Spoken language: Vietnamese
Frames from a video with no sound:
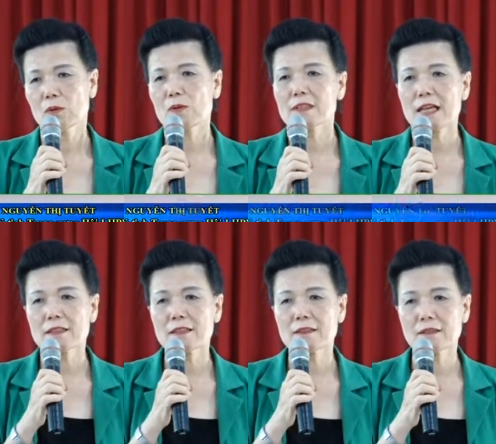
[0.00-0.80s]
quốc gia
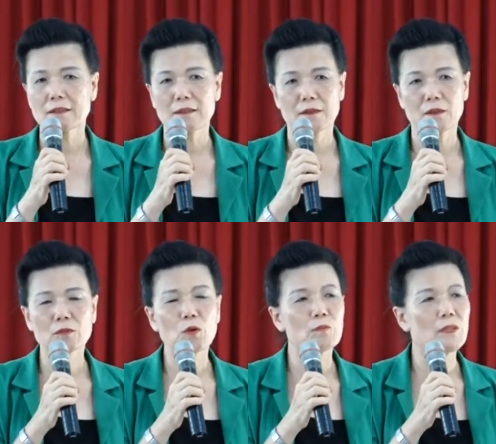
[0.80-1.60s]
xây dựng
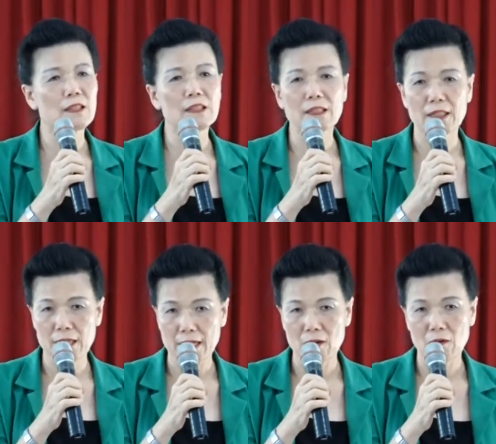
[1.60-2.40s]
nông thôn mới như thế
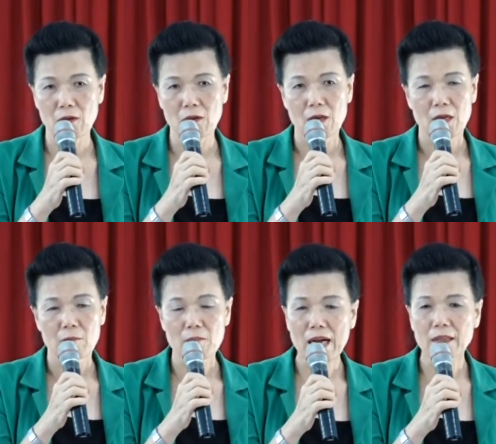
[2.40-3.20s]
nào
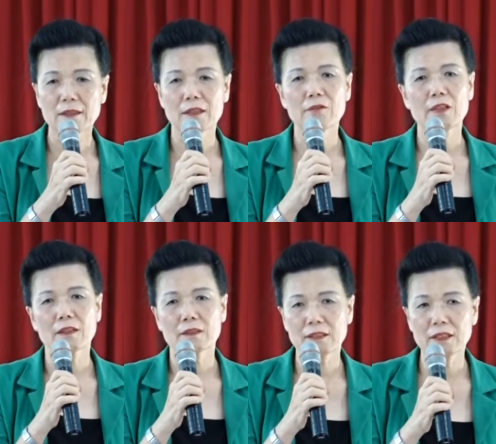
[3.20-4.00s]
bằng cái
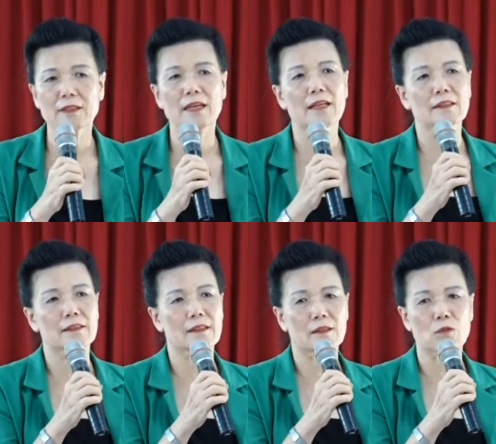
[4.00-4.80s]
việc triển khai
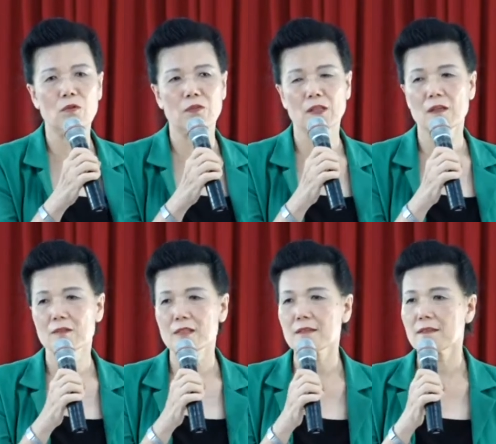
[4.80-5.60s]
thực hiện cuộc vận
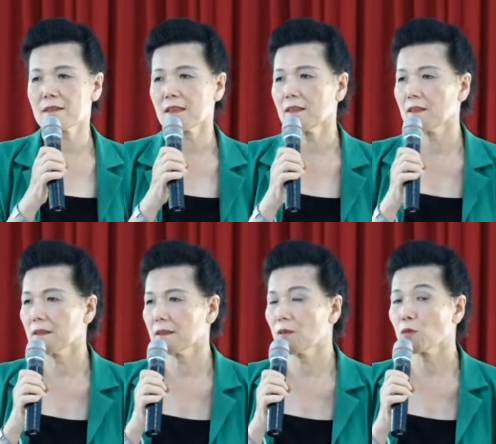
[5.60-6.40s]
động xây dựng gia đình
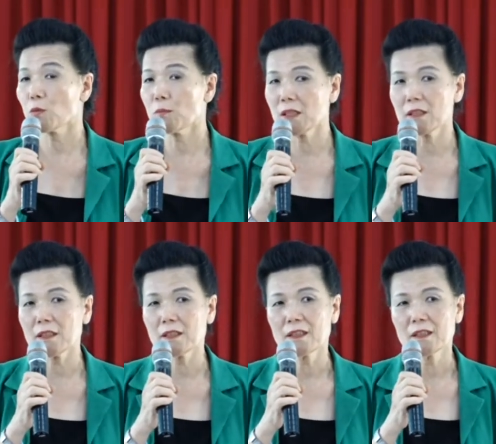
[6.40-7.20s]
nông thôn
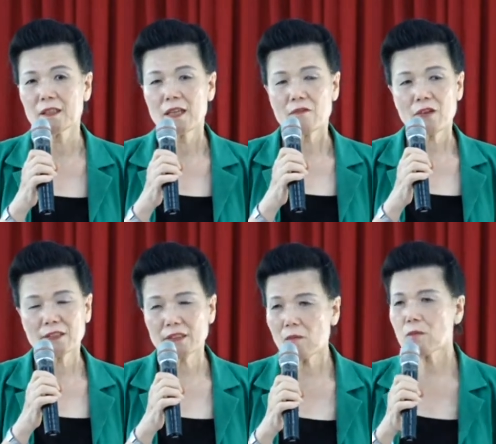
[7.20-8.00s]
mới
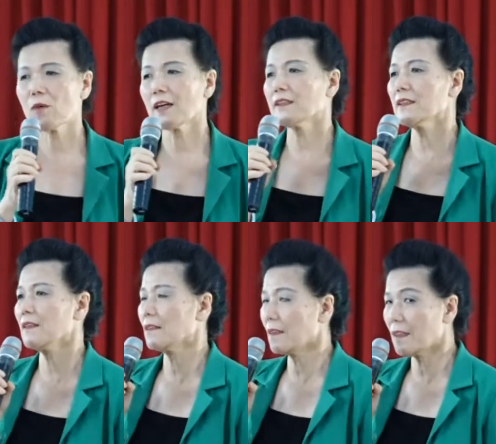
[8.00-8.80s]
và trong quá
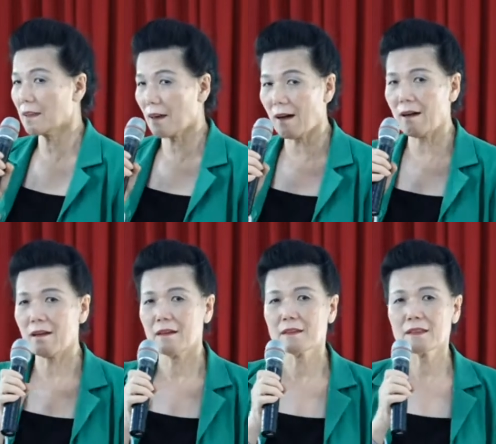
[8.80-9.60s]
trình thực hiện
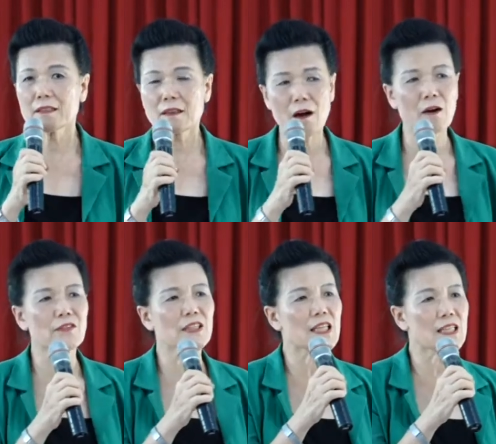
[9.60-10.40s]
đó thì
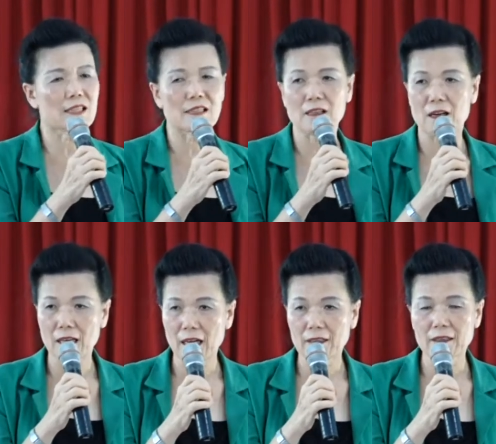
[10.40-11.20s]
có vấn đề gì
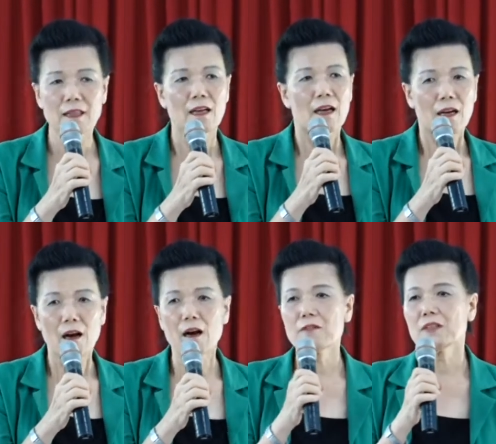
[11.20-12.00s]
khó khăn
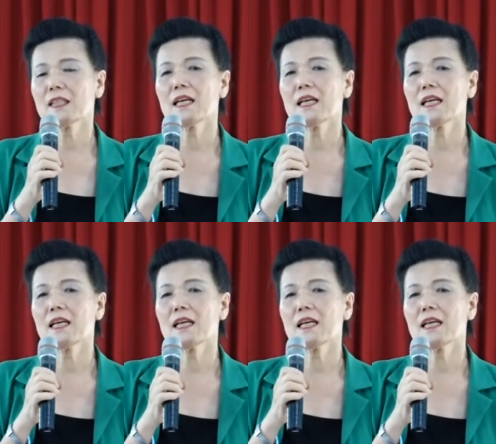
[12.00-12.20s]
có